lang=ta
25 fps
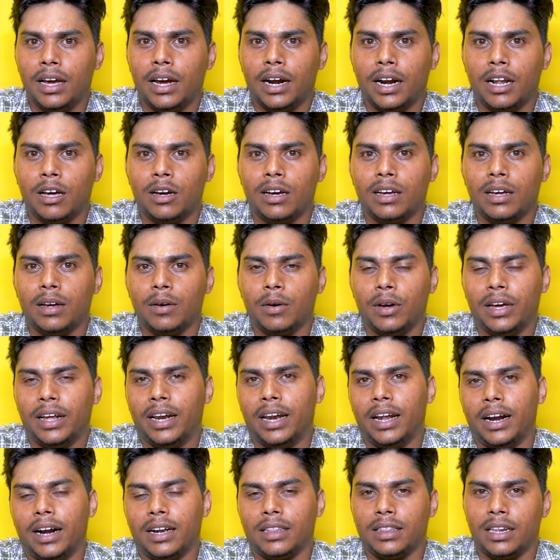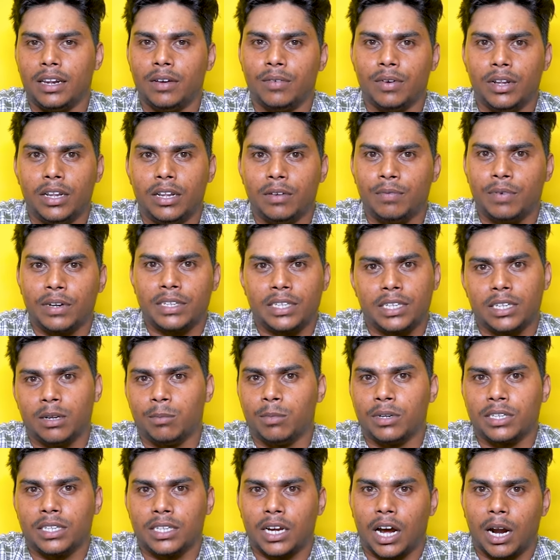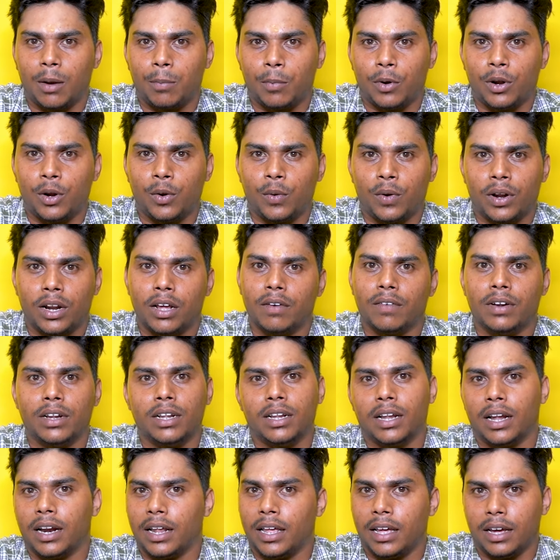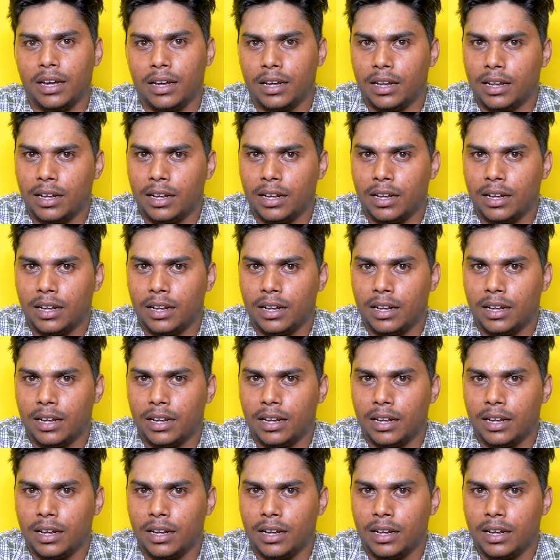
ஏன்னா எல்லா இடத்துலையும் வந்து ஃபஸ்ட்டு நம்ம ஸ்டார்ட் பண்ண உடனே வந்து நிறைய